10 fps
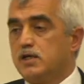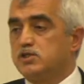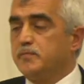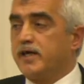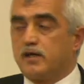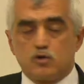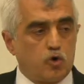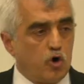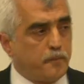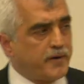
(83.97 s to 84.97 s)
Şimdi
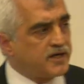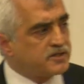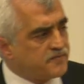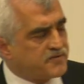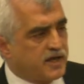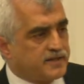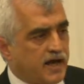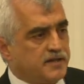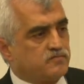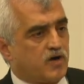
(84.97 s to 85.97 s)
kooperatif
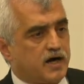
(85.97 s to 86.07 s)
neden